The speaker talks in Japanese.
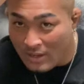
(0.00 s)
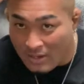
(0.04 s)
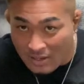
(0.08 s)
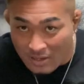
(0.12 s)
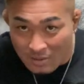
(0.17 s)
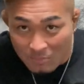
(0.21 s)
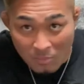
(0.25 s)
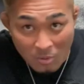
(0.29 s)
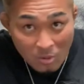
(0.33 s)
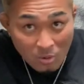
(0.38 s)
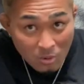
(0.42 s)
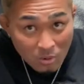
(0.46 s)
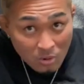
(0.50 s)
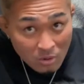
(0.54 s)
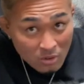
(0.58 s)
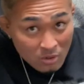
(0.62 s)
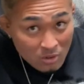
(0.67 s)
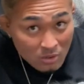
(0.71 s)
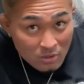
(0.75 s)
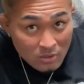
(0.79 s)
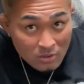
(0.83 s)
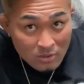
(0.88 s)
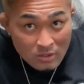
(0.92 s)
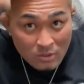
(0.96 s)
からも
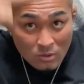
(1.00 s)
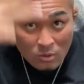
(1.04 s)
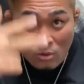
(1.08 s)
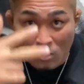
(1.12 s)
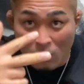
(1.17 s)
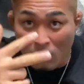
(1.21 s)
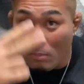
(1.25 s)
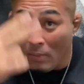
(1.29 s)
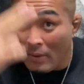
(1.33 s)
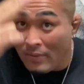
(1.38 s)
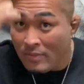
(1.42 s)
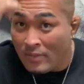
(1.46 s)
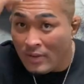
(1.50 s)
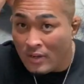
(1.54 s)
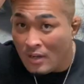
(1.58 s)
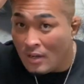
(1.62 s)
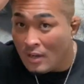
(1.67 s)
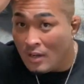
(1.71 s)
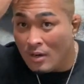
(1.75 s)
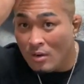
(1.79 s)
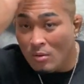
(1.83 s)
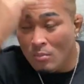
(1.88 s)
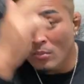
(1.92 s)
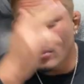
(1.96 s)
う、この真ん中か
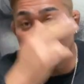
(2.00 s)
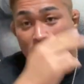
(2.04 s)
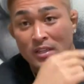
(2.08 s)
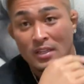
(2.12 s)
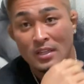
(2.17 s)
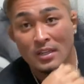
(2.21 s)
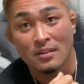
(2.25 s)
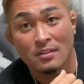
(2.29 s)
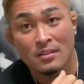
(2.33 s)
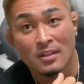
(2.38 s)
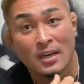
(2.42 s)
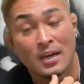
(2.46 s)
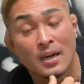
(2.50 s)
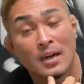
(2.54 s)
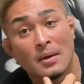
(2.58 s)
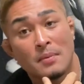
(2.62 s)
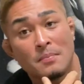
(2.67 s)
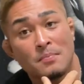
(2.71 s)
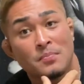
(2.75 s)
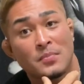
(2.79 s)
ら思いっきりさ、